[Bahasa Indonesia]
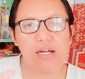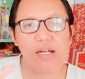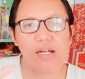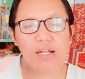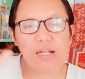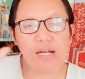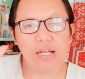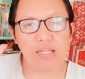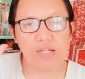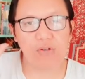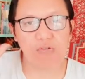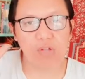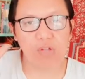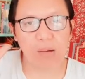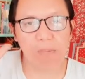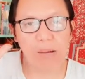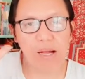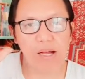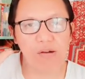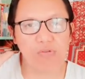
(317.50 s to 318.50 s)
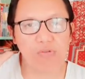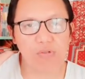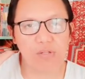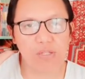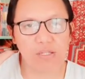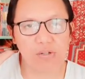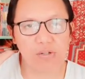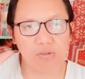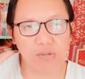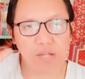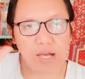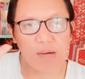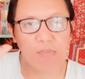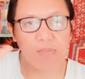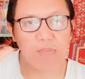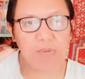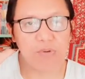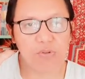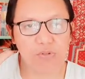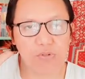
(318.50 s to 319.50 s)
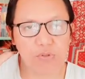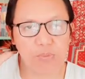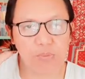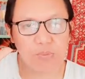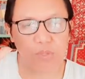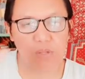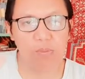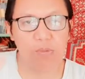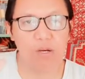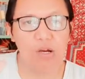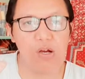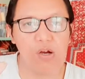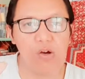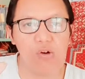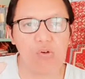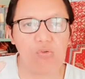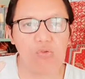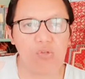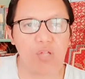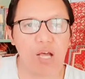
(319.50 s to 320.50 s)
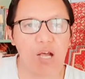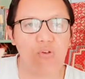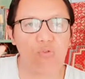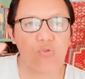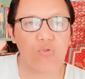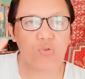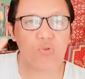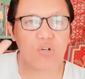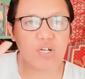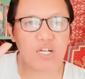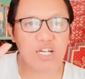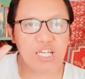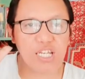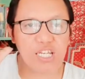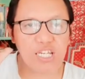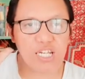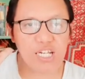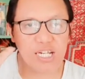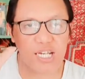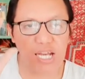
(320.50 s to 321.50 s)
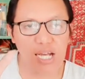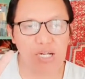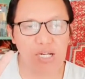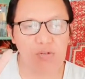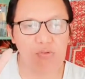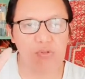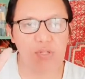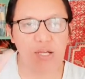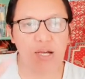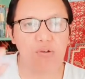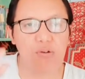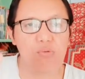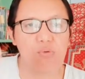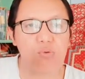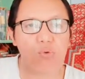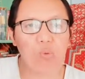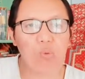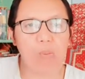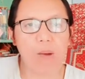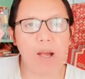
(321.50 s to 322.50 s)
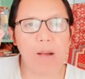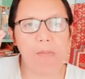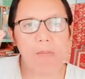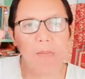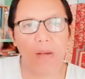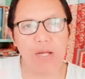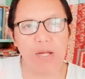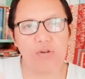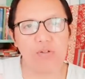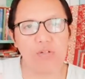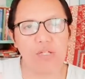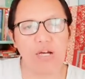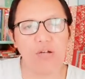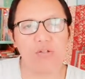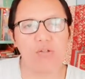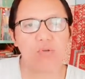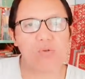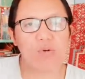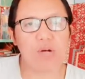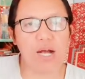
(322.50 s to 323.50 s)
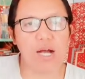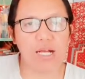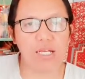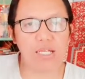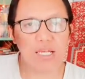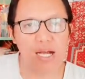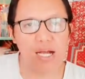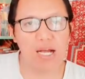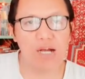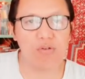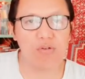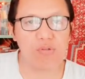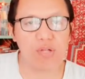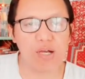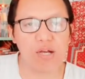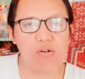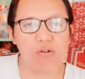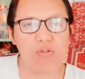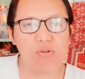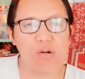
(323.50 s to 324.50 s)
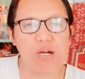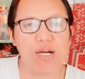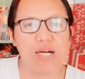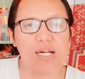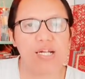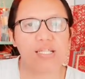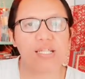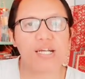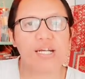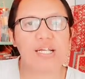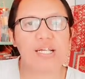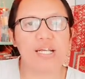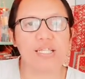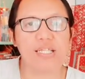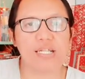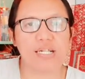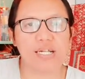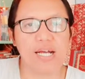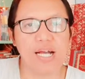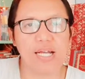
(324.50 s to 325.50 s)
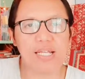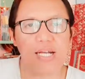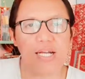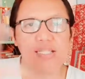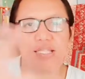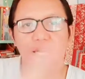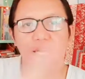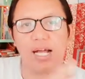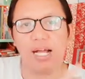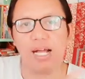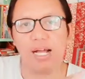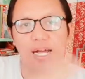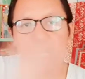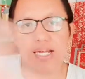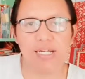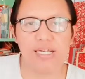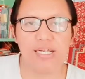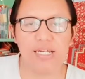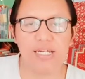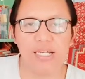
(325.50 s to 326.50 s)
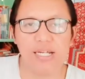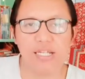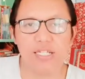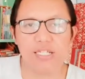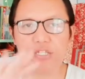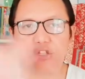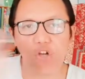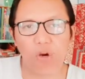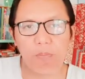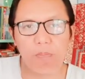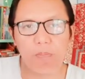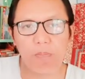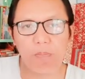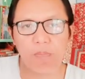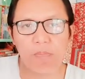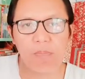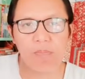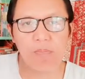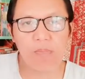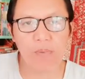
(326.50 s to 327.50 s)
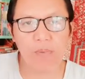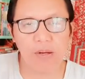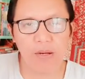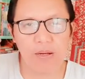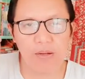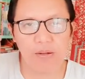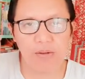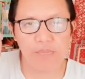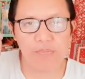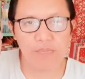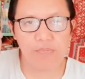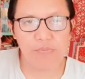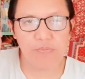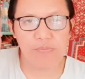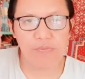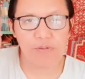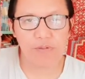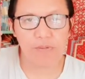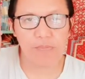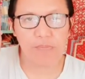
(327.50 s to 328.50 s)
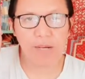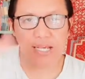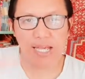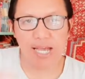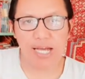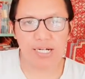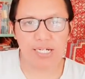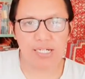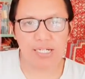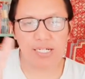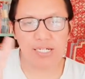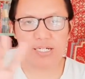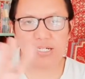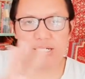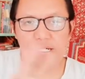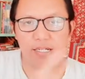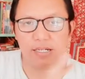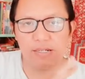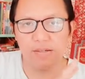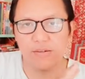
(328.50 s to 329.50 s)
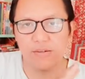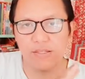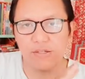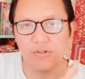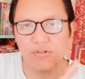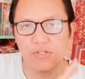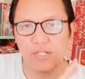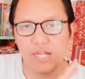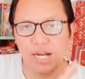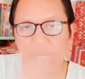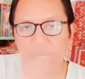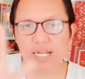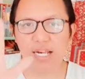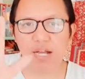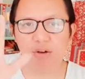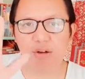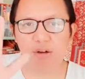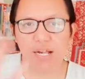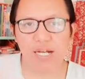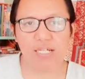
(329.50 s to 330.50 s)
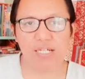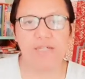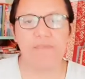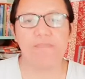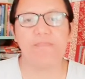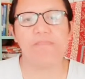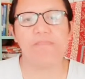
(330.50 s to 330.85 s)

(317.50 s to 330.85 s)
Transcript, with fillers: ah, terutama hutang pun sumtip hutang untuk keinginan hutang untuk pamer hutang untuk kaya hutang untuk agar kita kelihatan kaya jangan stop bayar terus jangan dilakukan lagi